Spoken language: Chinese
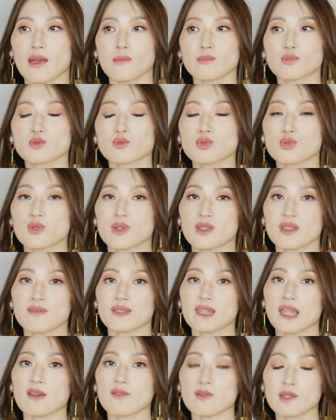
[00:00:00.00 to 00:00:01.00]
还不错，因
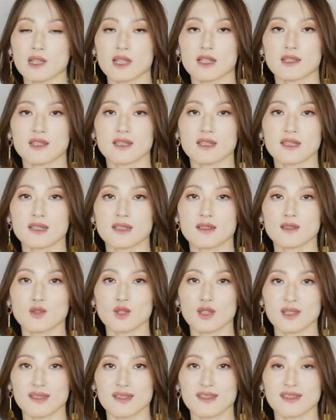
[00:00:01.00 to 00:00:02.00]
为它非常的轻，
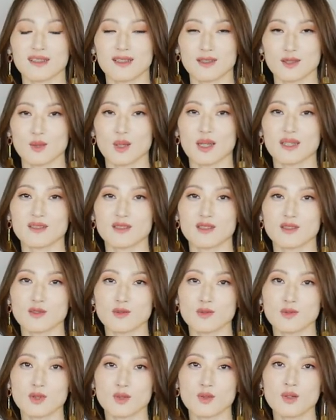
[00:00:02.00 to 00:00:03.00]
穿在身上就很轻
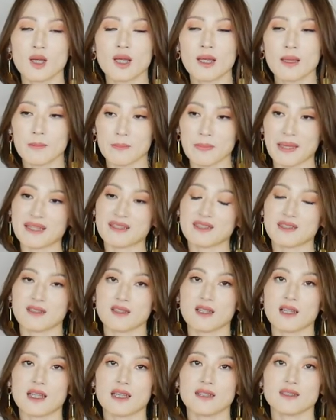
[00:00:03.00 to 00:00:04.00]
松。版型
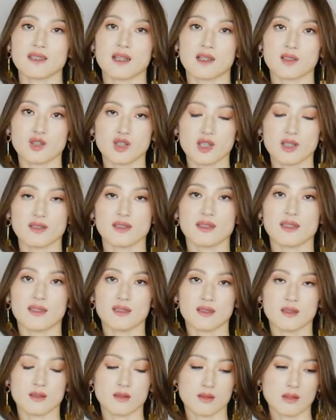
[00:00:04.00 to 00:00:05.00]
上来讲，这一
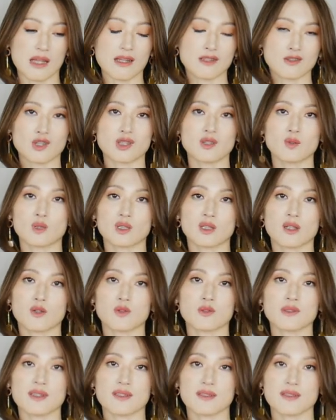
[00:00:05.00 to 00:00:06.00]
件它穿在我身上
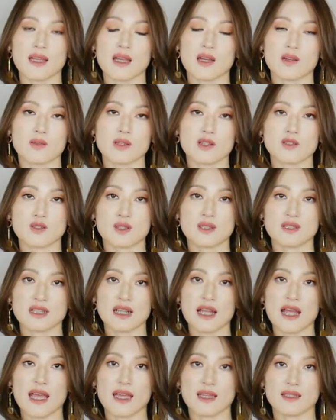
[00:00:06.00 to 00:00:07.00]
有点大，应该穿 X
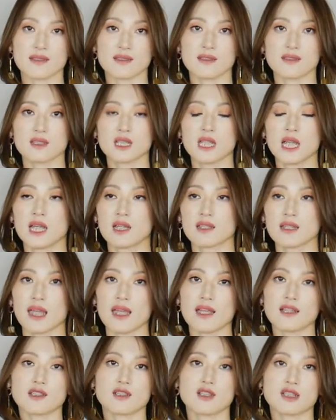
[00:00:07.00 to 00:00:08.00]
S，
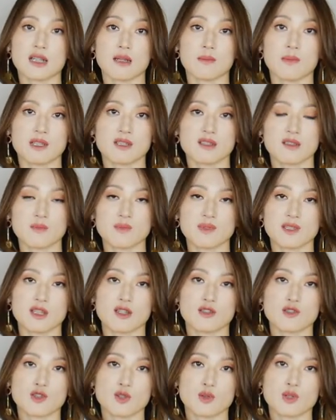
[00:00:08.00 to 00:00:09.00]
它也是上半身比
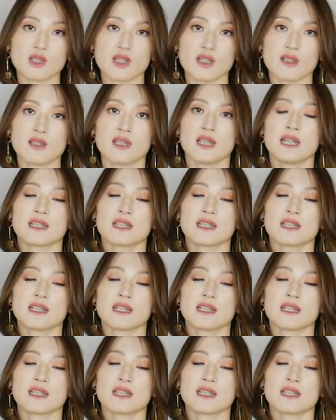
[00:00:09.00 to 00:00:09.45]
较修身，